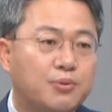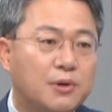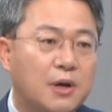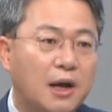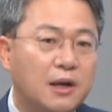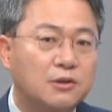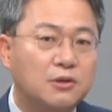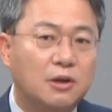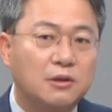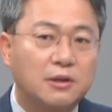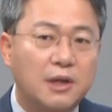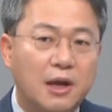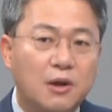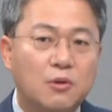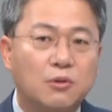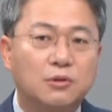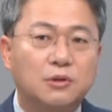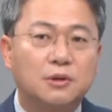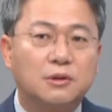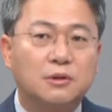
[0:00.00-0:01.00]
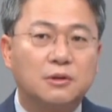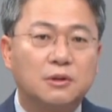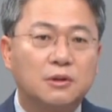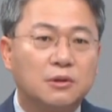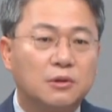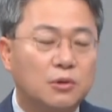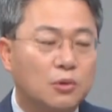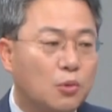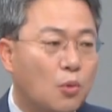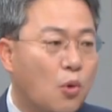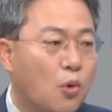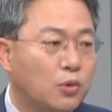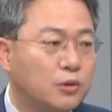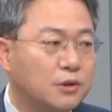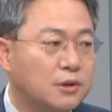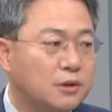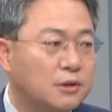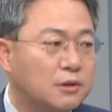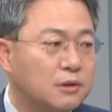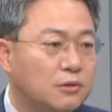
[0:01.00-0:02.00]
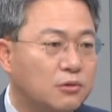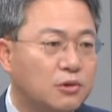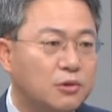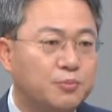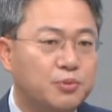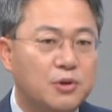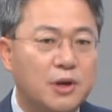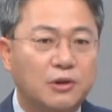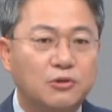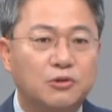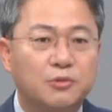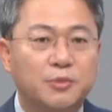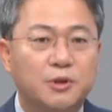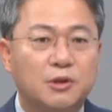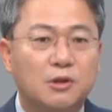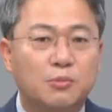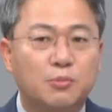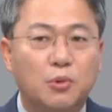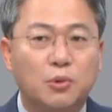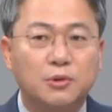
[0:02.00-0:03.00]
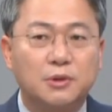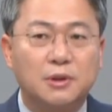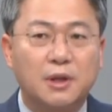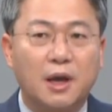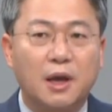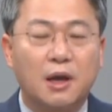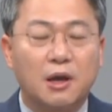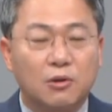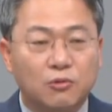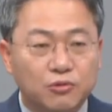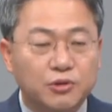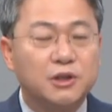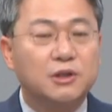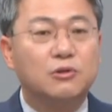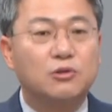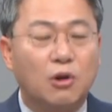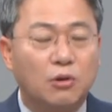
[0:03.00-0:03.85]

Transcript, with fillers: 북한에서 때로는 오는 우리 북한 주민들 볼 때 우리